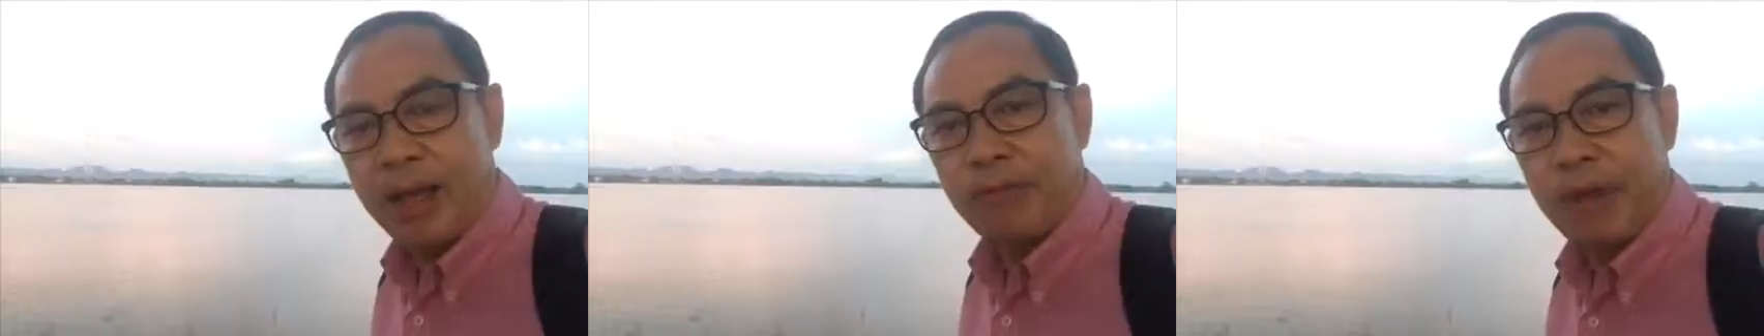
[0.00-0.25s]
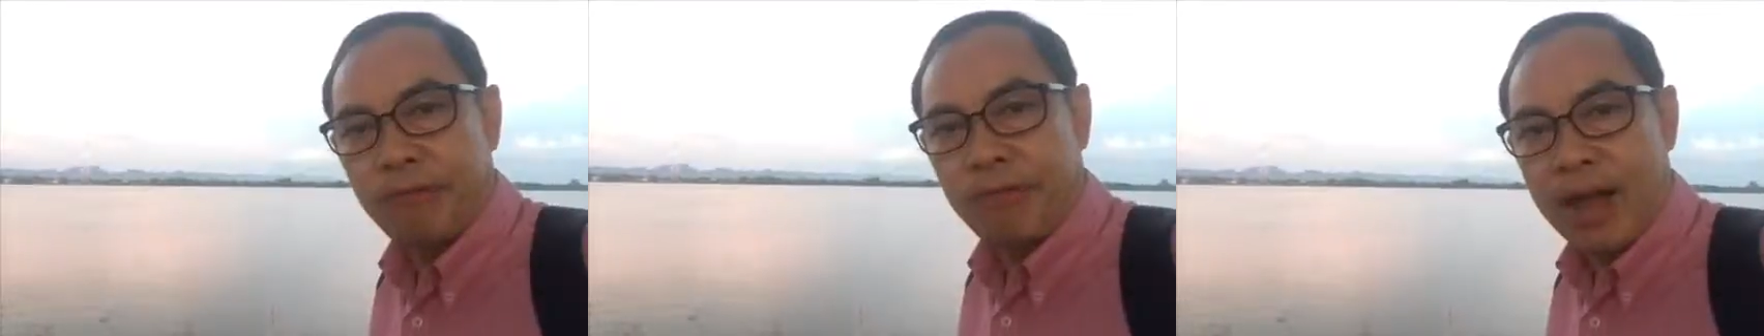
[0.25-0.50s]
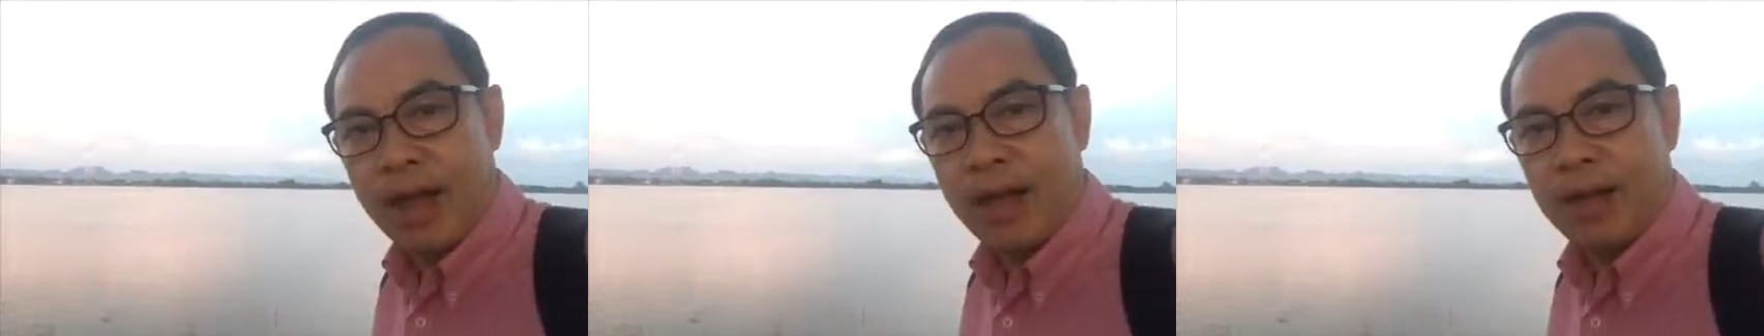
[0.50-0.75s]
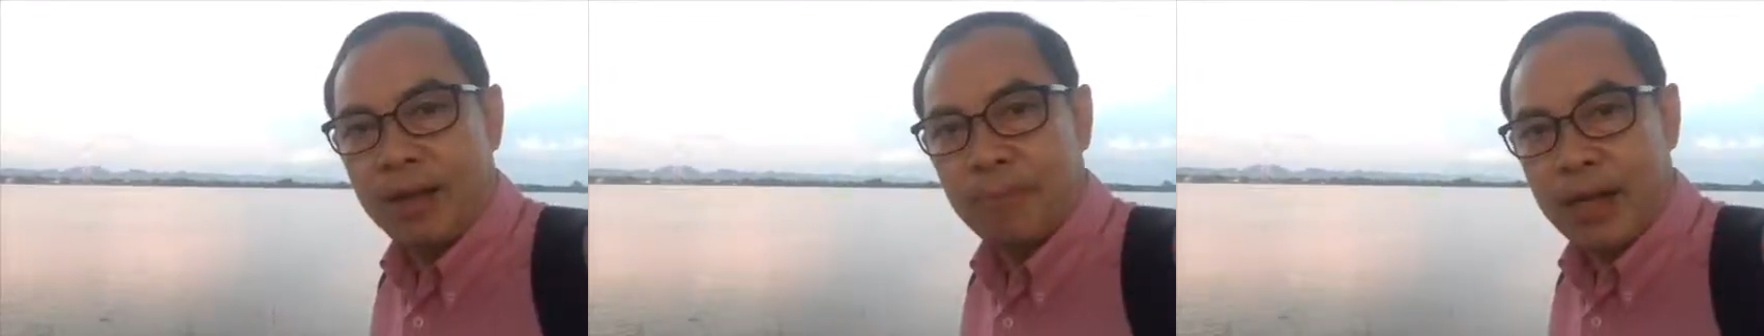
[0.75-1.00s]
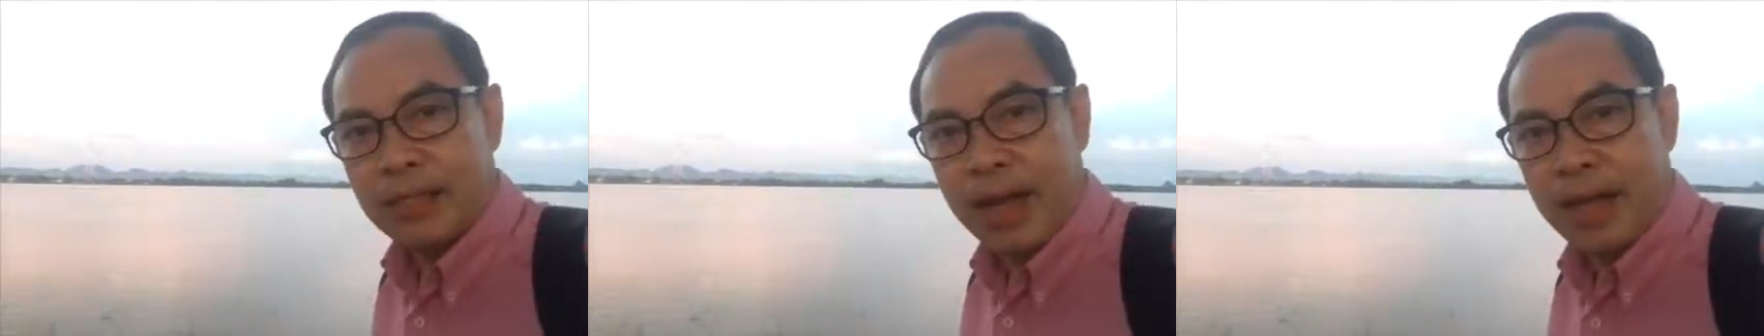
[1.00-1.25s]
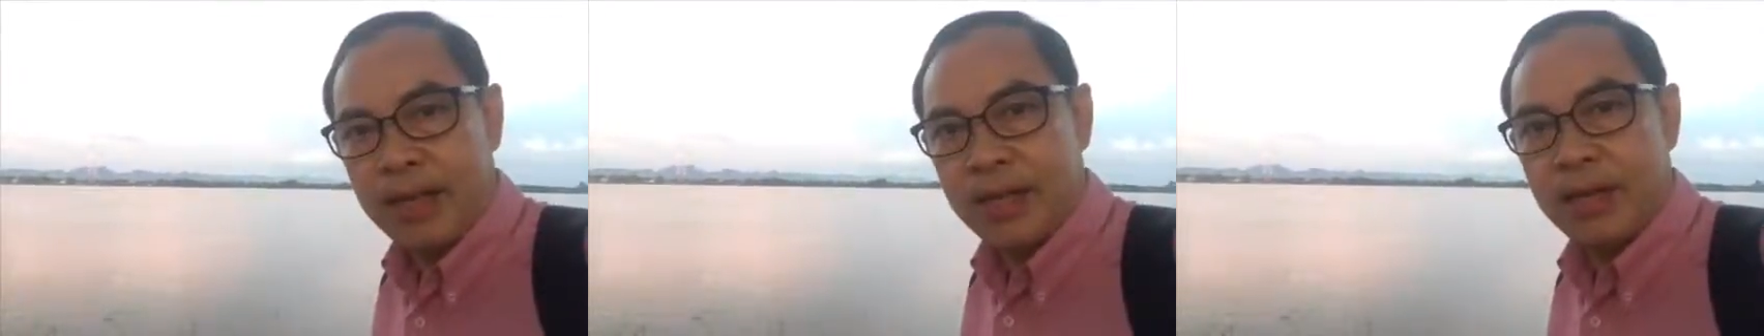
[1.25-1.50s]
ไฟฟ้ามา
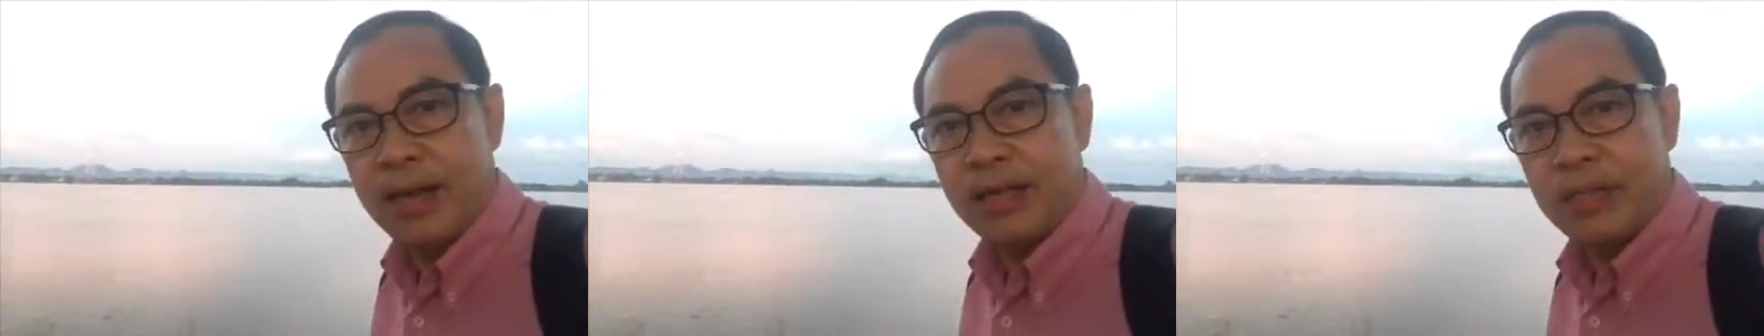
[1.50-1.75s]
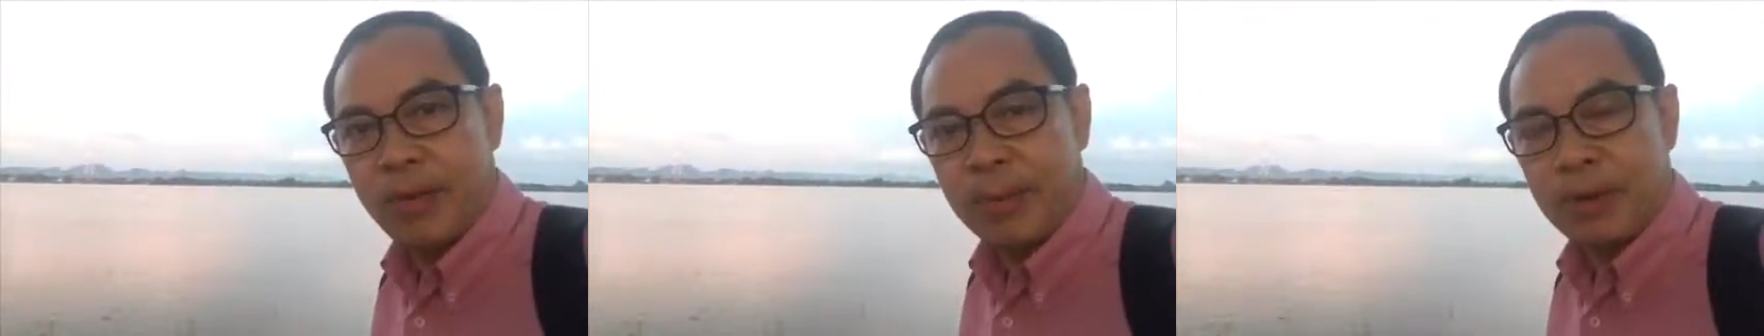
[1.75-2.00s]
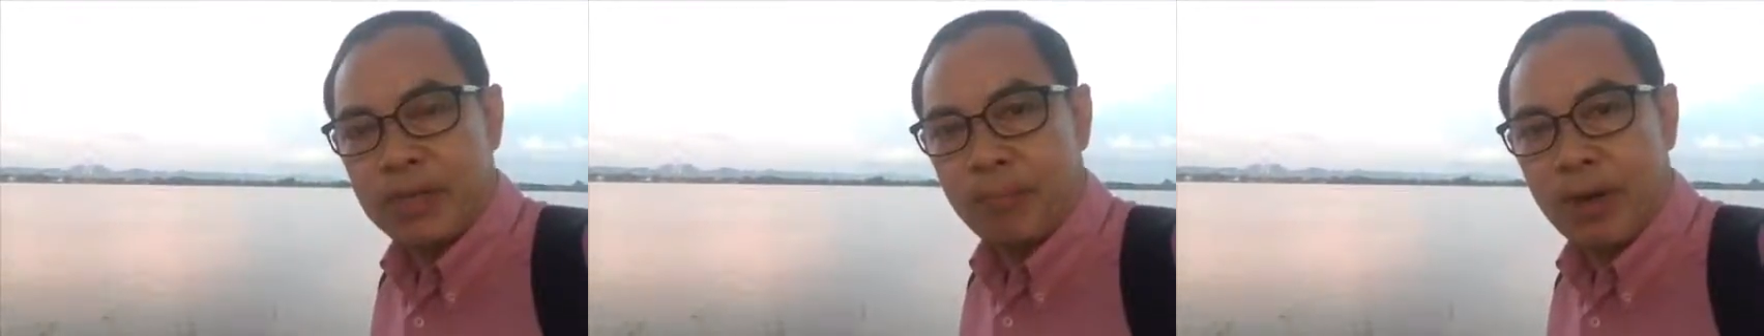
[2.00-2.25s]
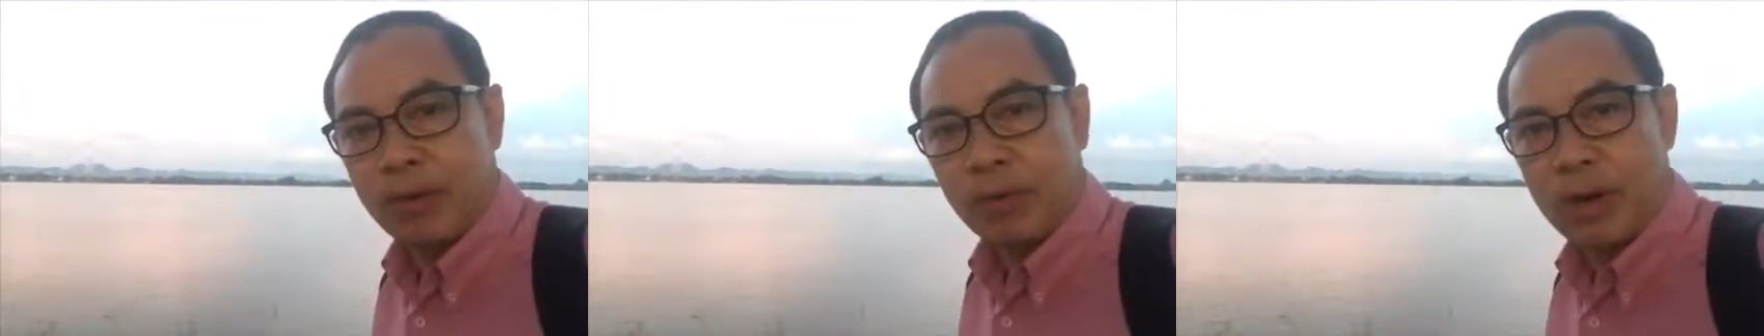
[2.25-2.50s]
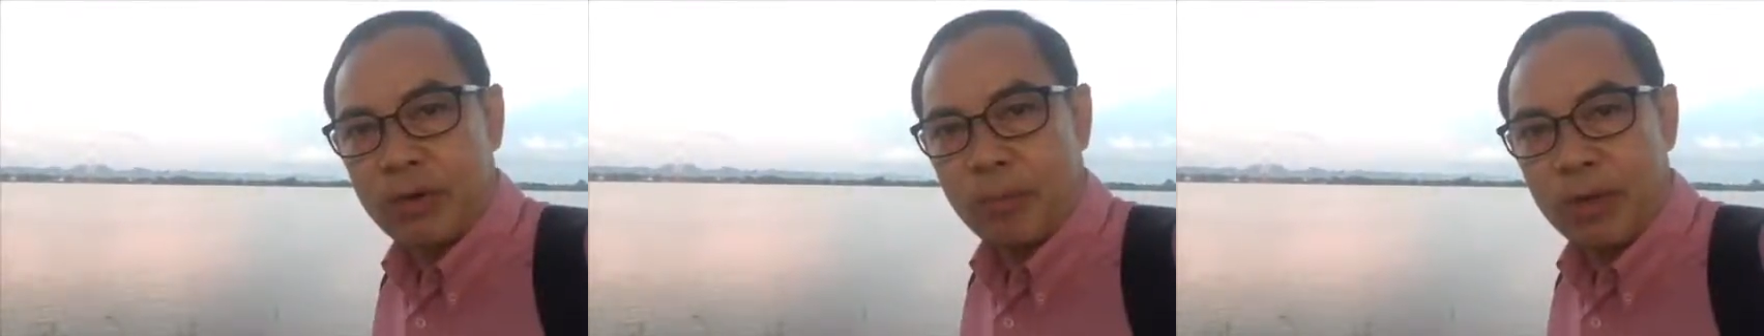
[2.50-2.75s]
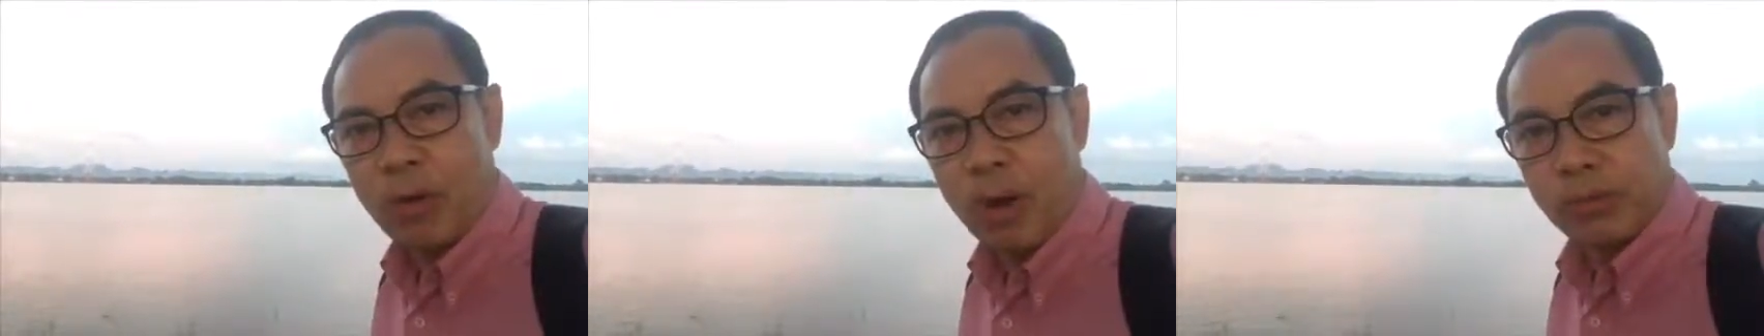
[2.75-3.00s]
ใช้ในชีวิตประจำวันของเราอย่าง
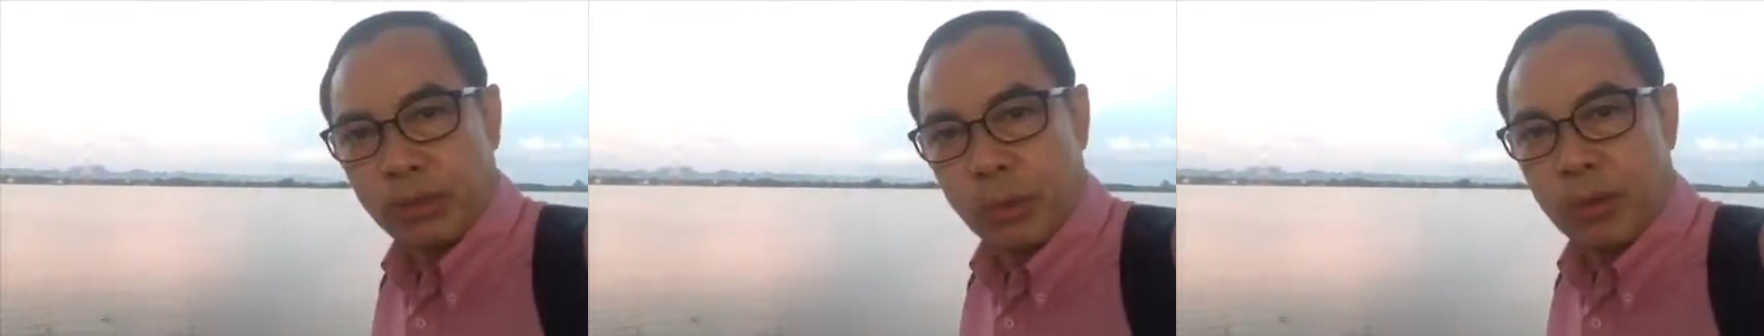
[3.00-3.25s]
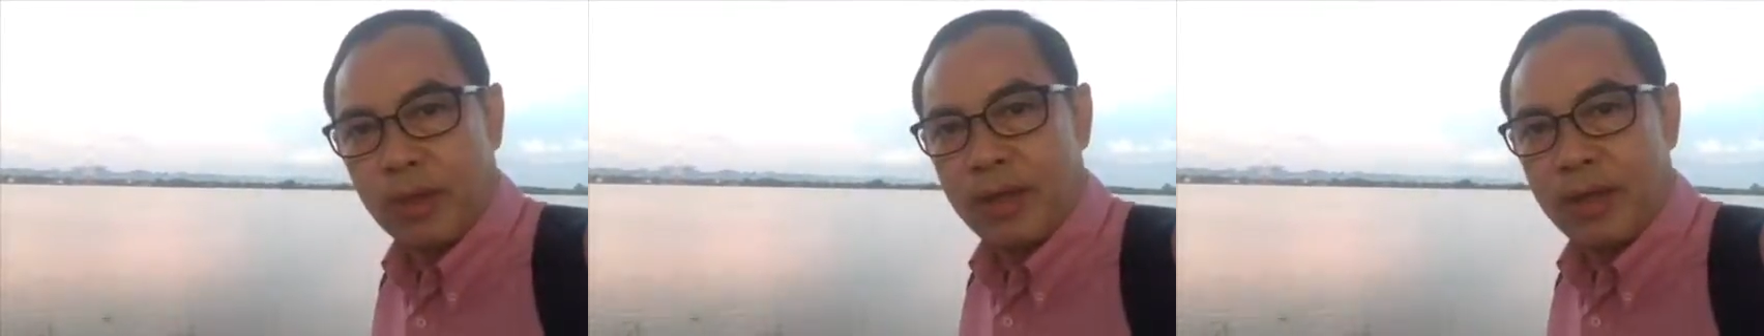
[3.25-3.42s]
มีความสุข